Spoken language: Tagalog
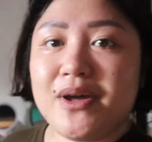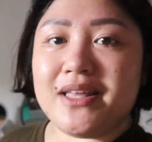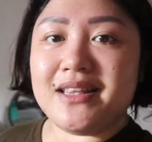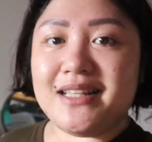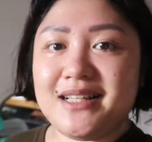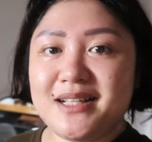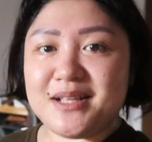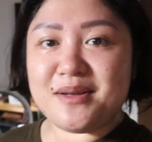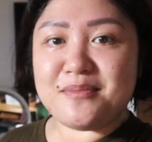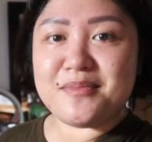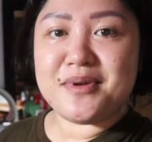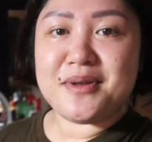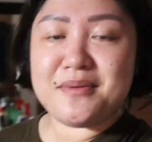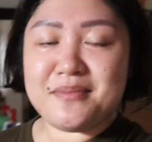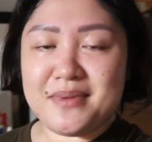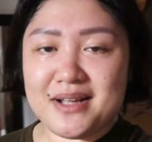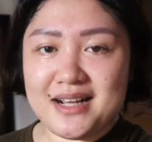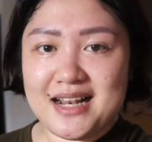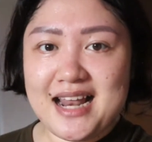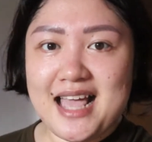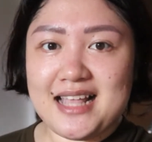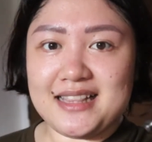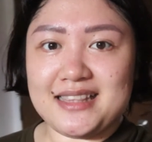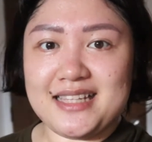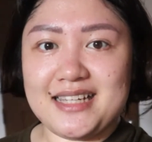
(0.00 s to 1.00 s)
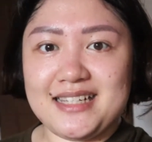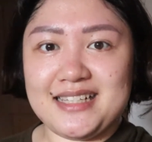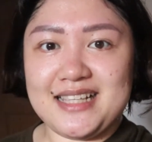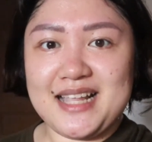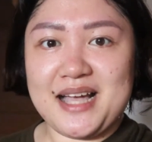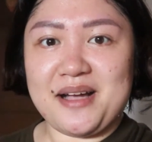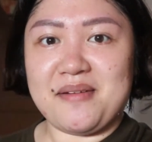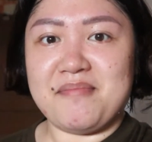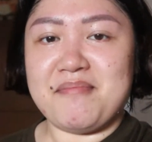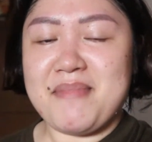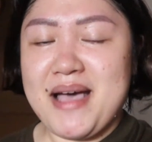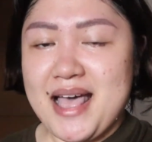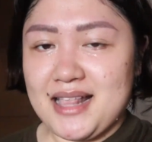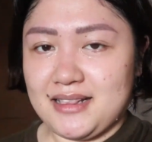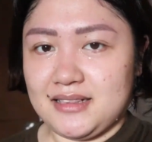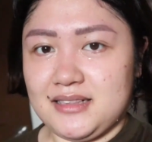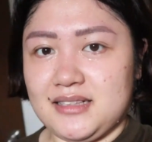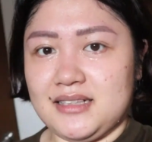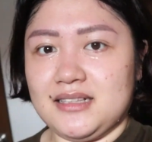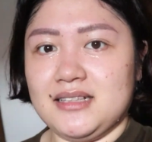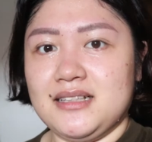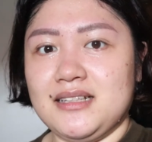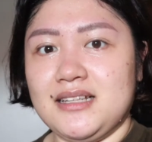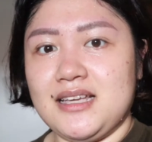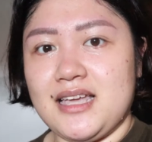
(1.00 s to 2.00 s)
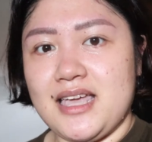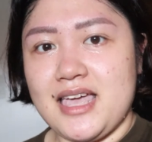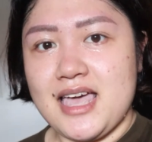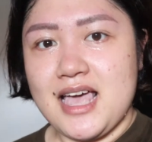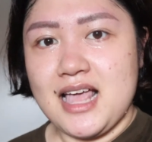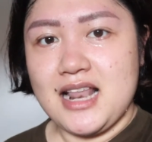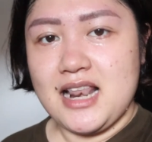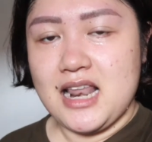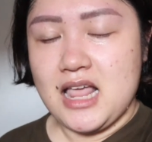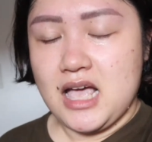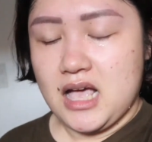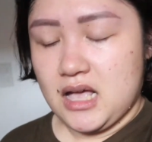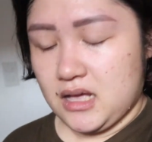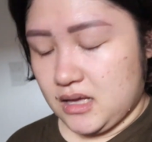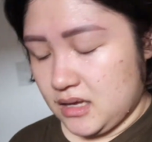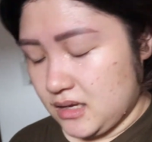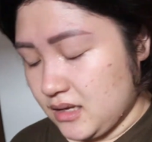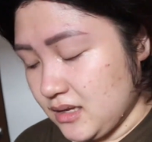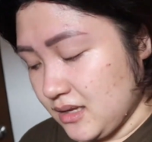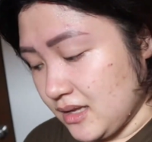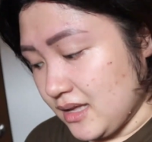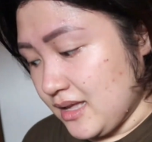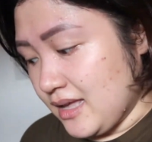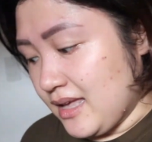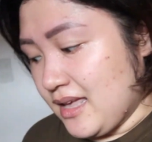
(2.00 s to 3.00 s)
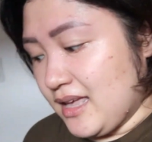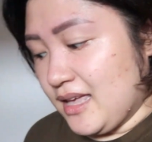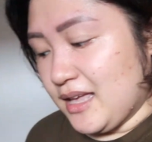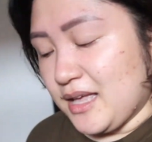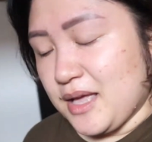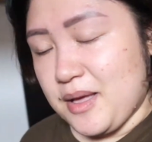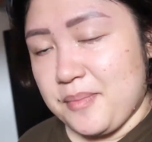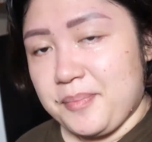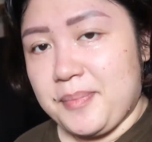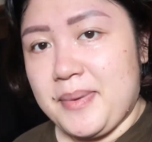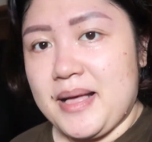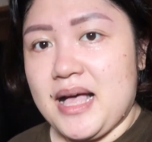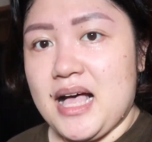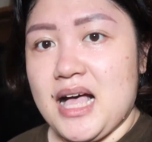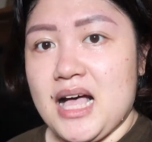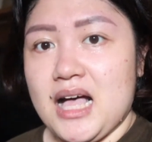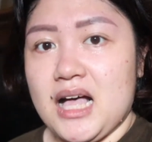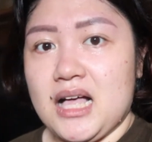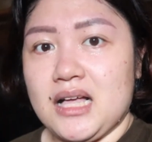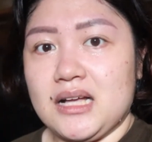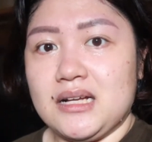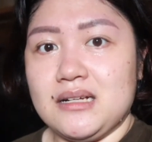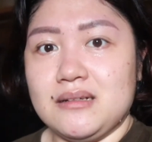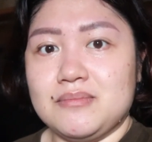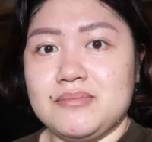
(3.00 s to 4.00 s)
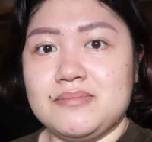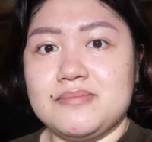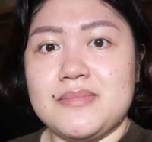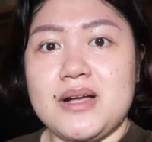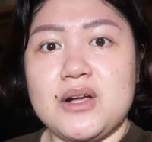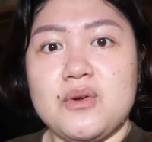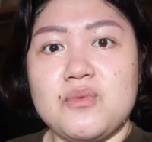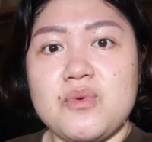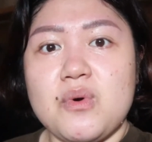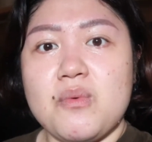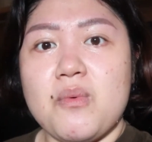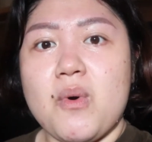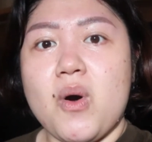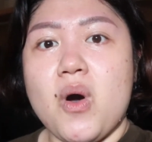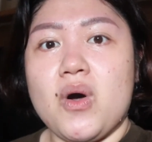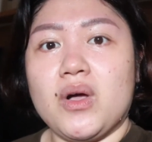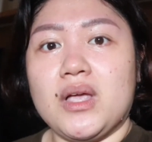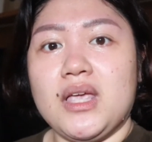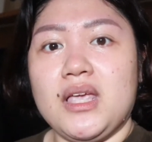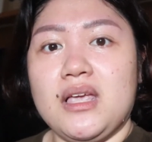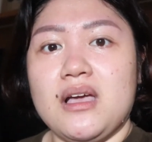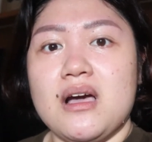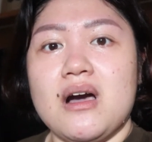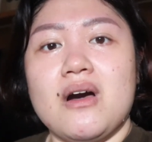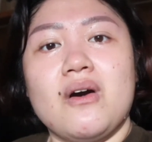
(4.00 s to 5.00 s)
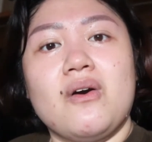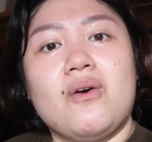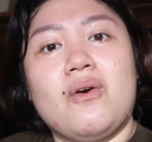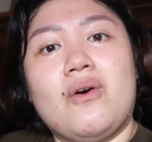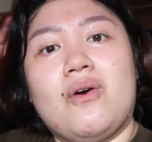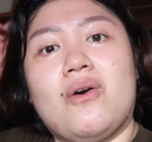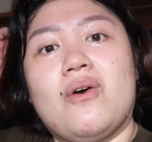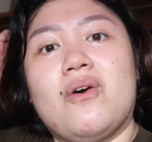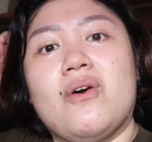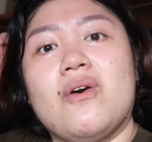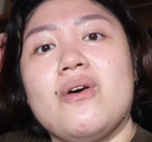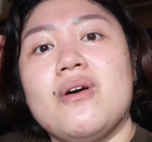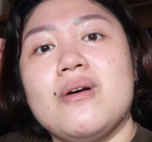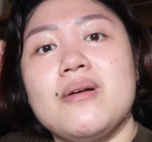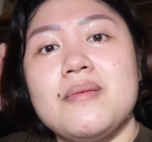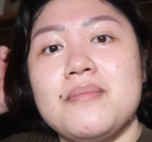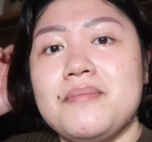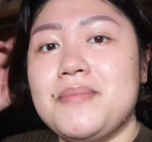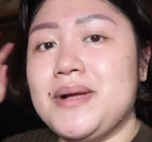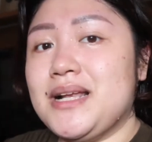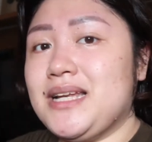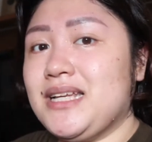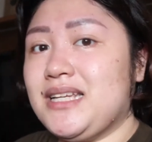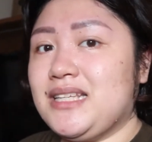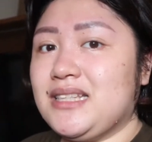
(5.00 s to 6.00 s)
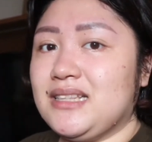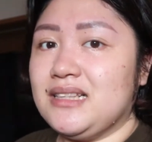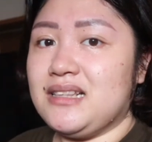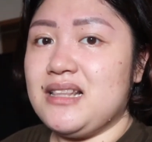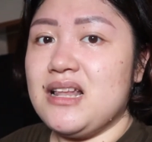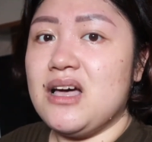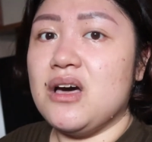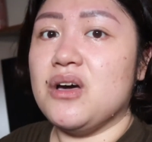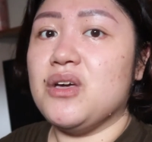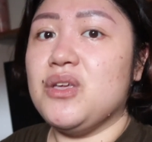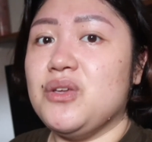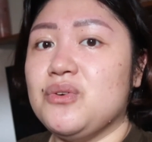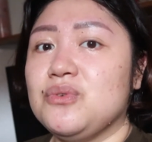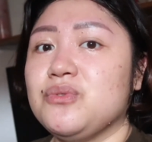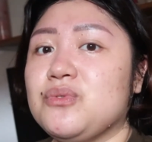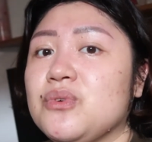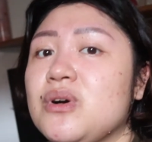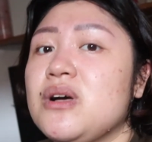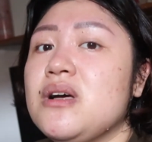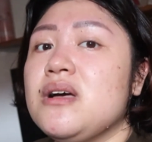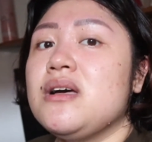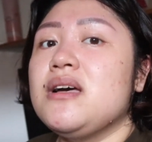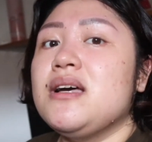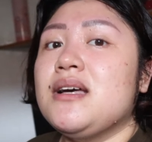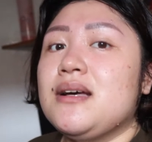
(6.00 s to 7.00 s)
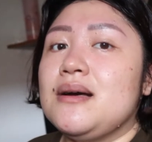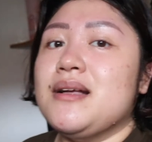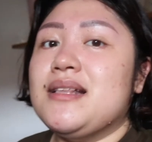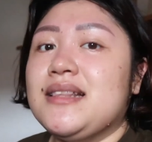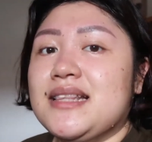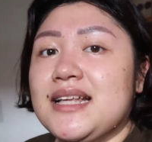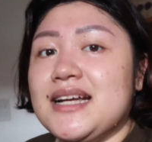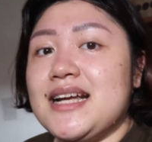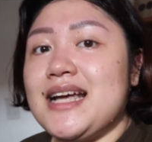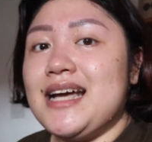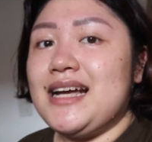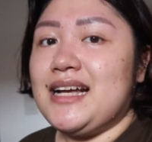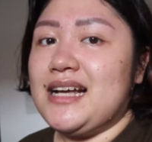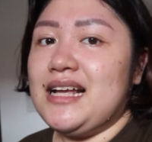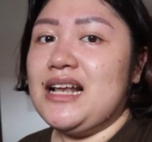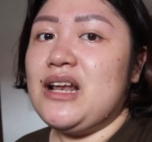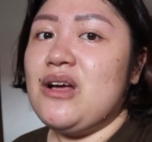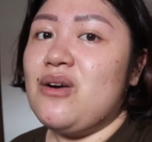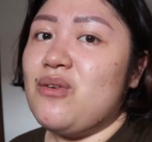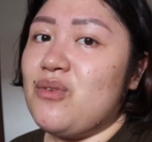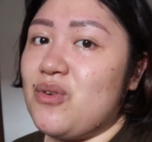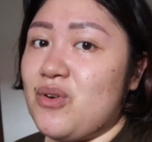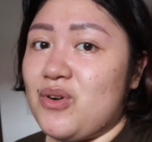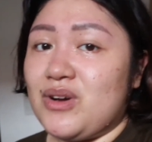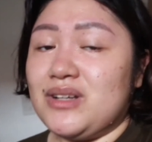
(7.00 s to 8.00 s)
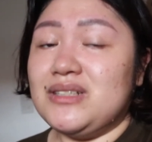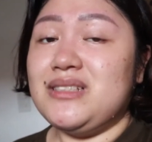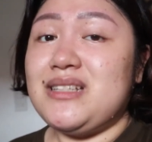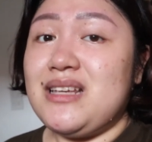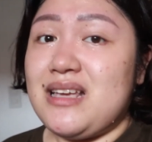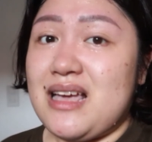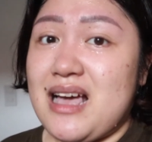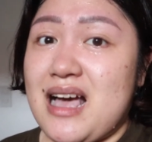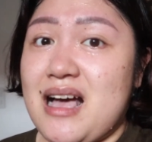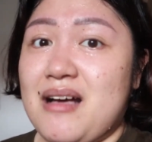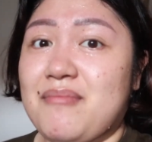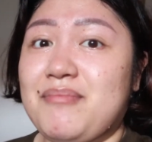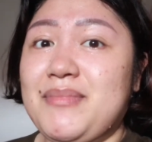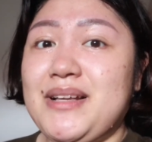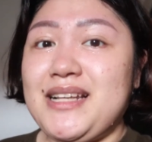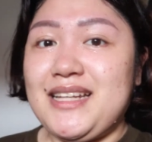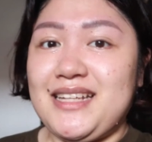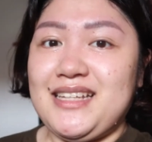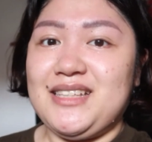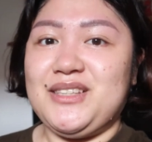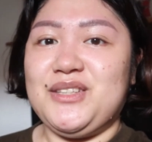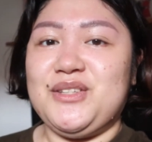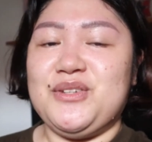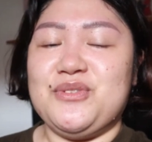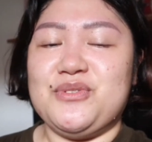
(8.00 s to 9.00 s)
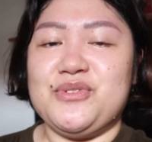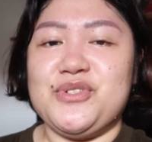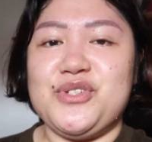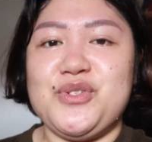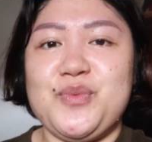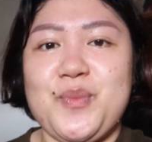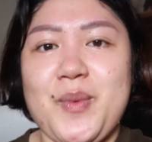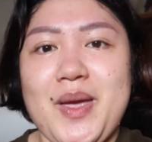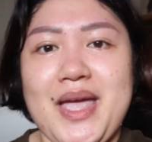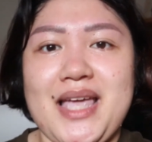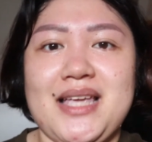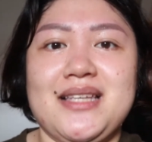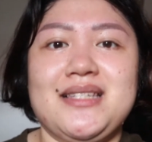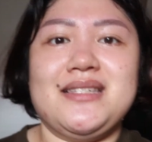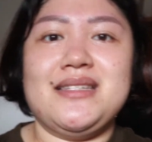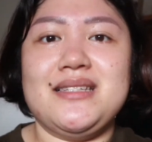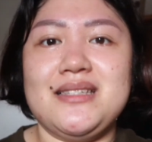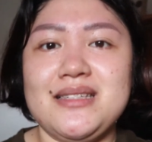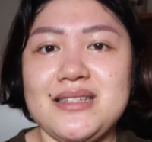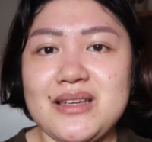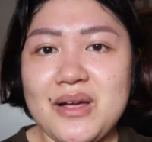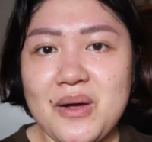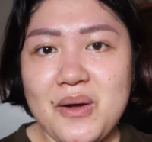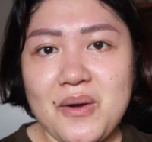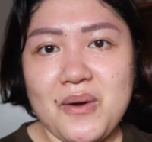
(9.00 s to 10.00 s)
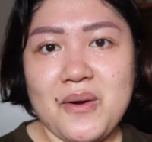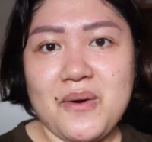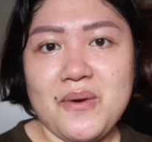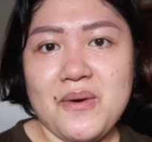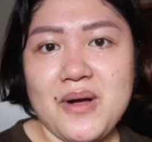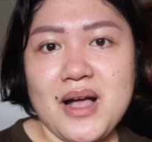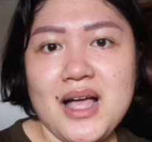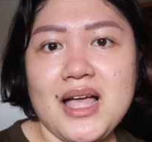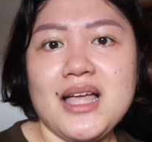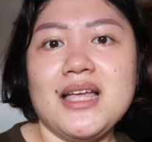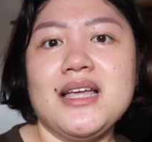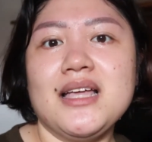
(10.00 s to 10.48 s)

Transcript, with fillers: pwede naman maglatag ng mat. Kaya lang, kapag magwo-walking ako, maliit lang yung nagagalaw ko kasi nga maliit yung space. So,